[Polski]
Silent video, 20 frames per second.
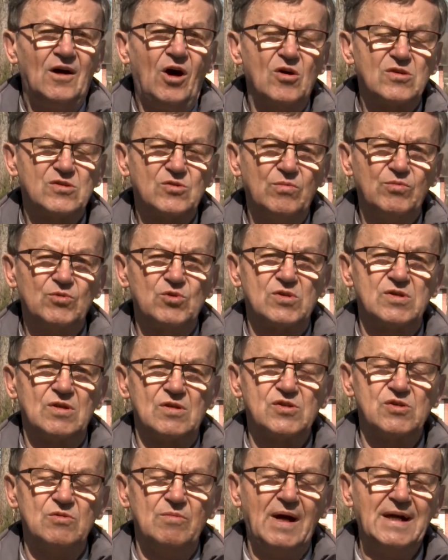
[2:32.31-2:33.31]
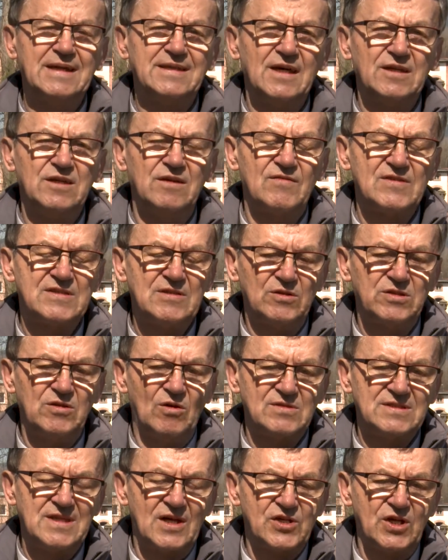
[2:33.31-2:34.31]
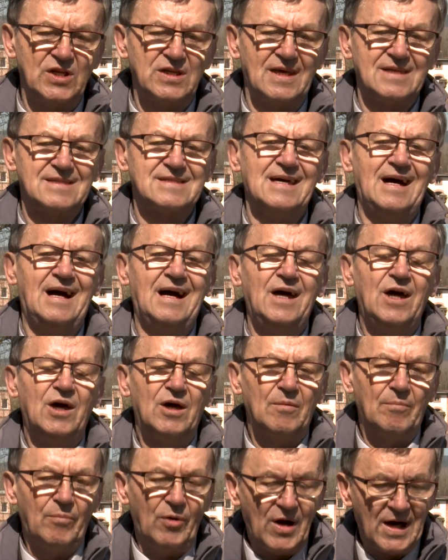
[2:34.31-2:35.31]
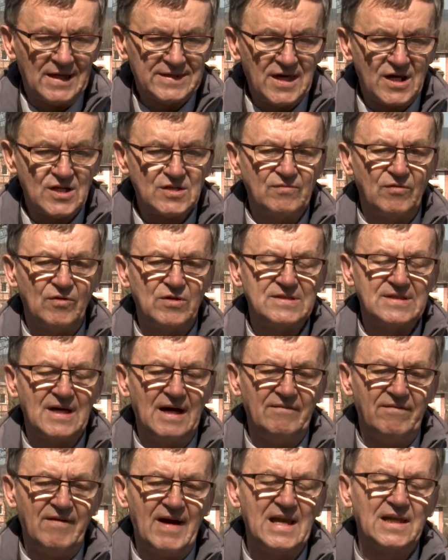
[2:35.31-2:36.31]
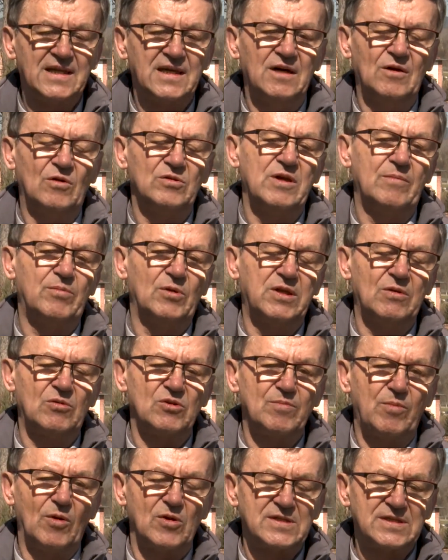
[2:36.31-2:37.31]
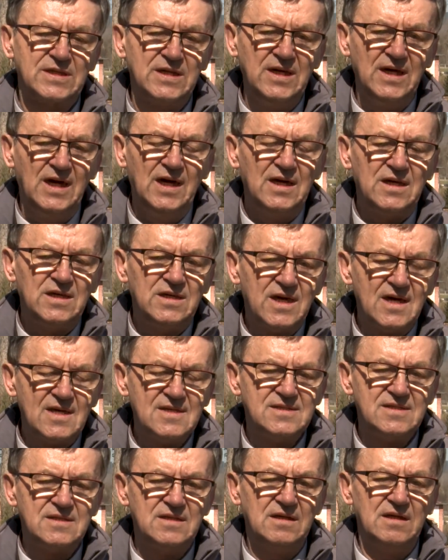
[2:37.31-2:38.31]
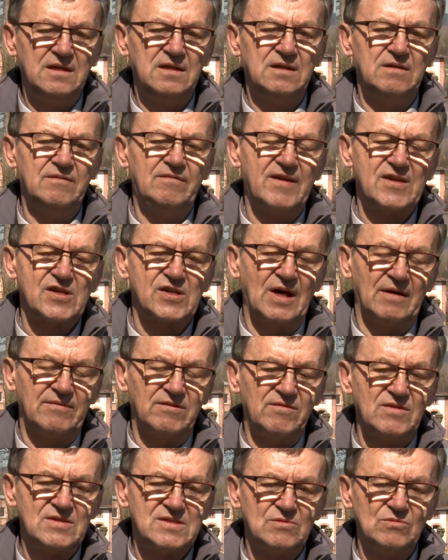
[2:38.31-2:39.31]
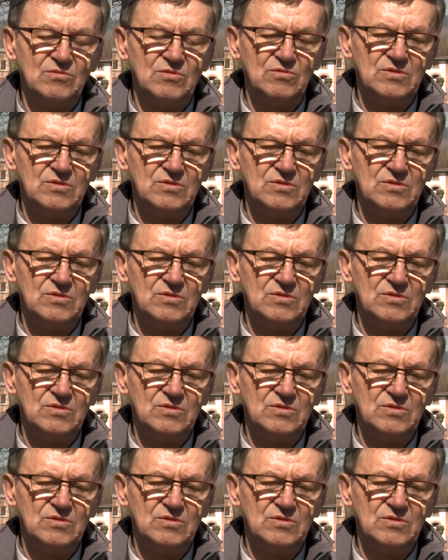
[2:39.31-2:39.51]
osób, którzy otrzymali takie wysokie oznaczenia za bohaterstwo i za walkę o niepodległość Polski jest e, w Warszawie, więc